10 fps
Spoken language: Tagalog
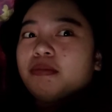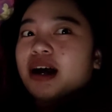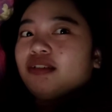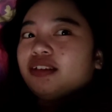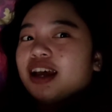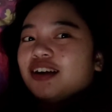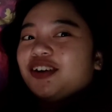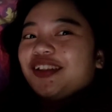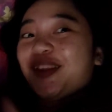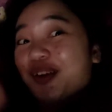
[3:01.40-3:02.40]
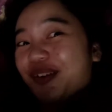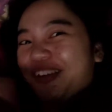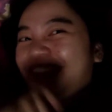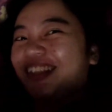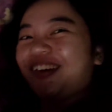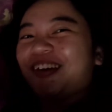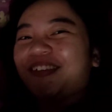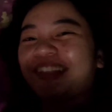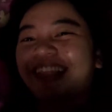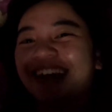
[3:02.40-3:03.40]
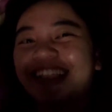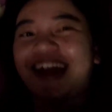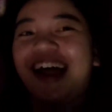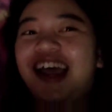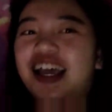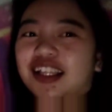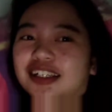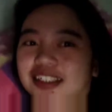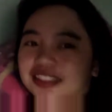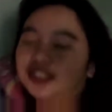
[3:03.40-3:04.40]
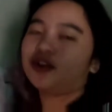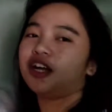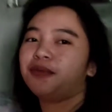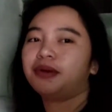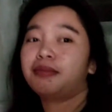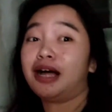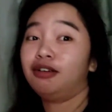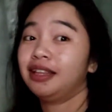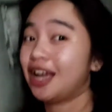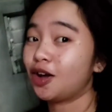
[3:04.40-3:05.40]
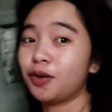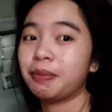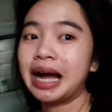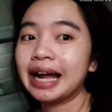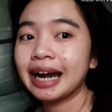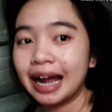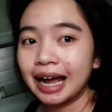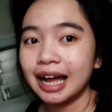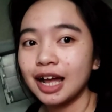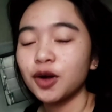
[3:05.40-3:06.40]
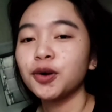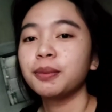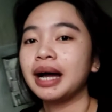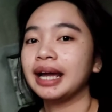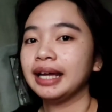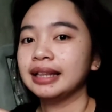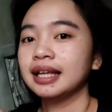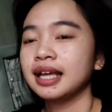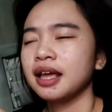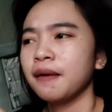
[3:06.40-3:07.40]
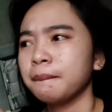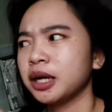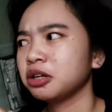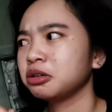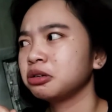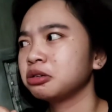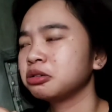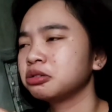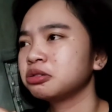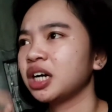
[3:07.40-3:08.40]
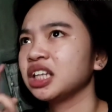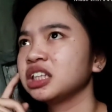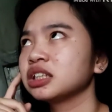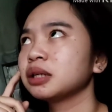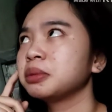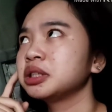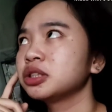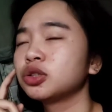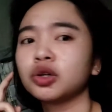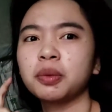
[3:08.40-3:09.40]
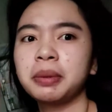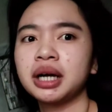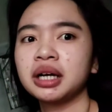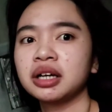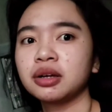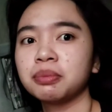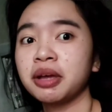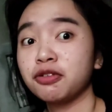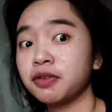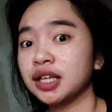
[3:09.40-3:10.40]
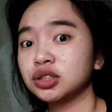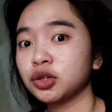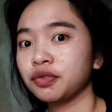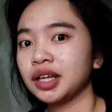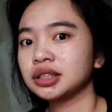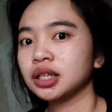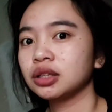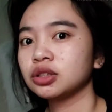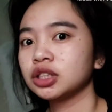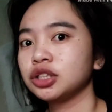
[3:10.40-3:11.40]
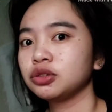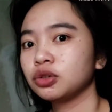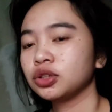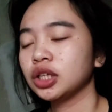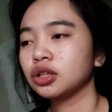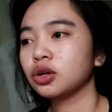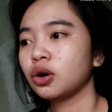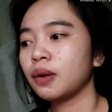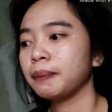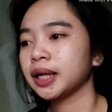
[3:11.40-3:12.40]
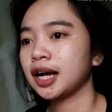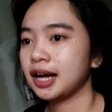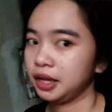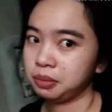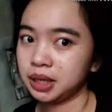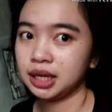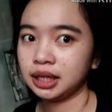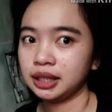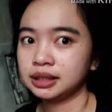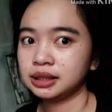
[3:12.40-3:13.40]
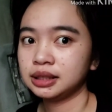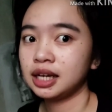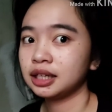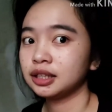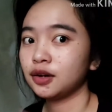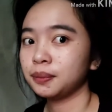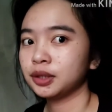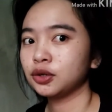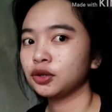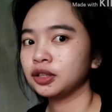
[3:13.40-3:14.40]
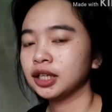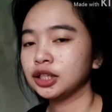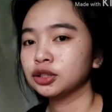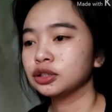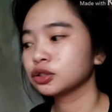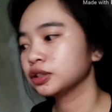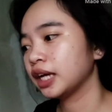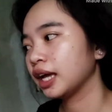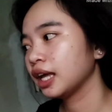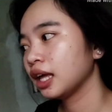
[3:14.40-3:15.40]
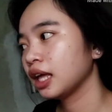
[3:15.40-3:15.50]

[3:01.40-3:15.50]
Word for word: babangon na ako. Document na document lang. So, ngayon, babangon na ako para kumain. Pero, I think naman siguro pag may face-to-face, -face, ganito din yung routine ko. Ang pagkakaiba lang is hindi agad ako mag-online nun, kundi